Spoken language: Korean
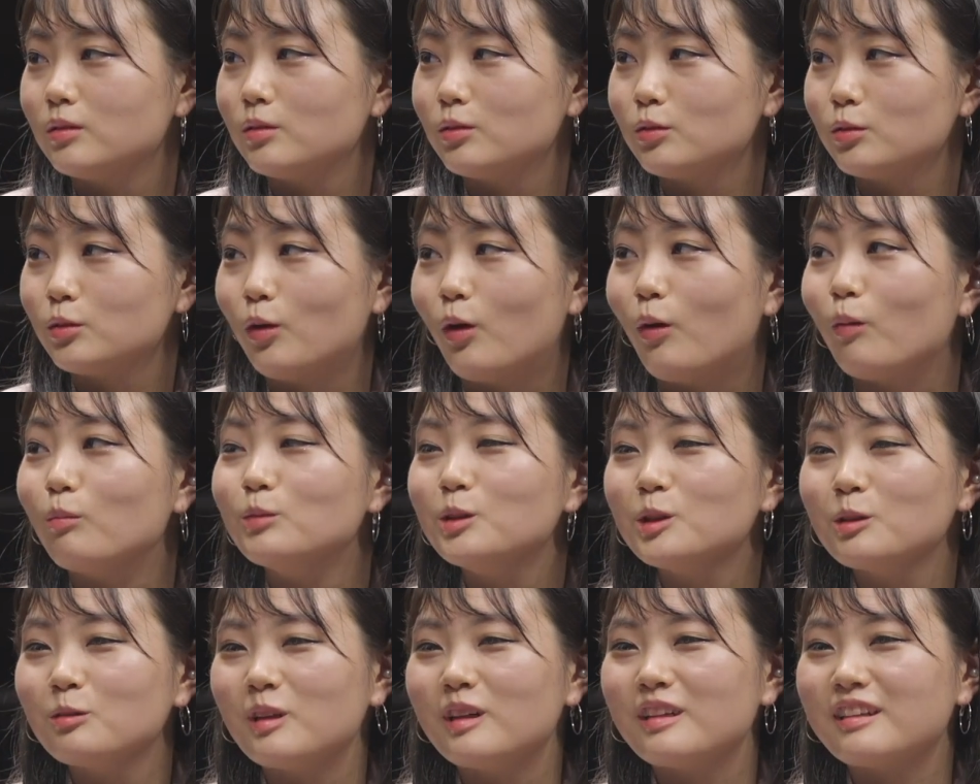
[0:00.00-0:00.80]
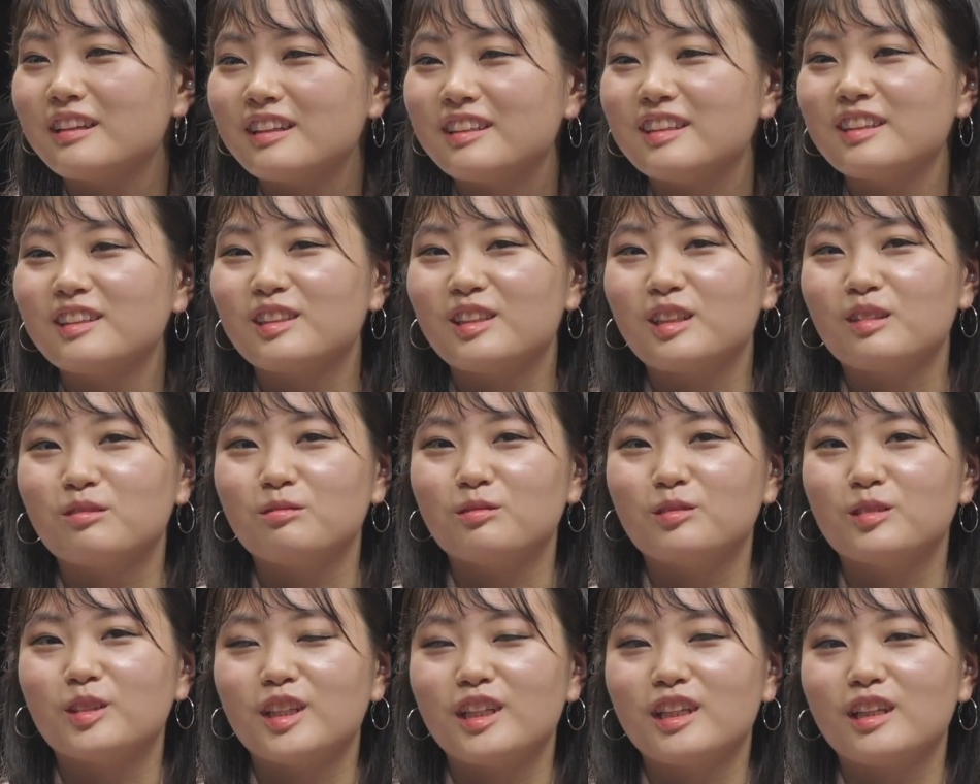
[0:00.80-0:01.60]
수 없는 관계이기
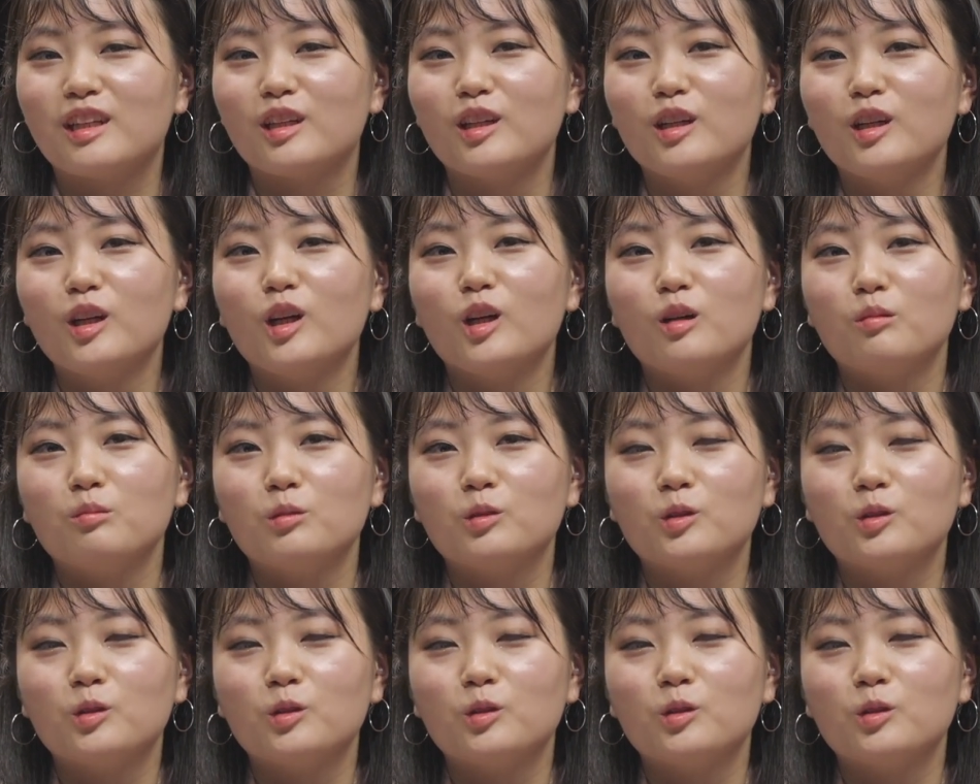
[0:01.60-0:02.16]
때문에 어...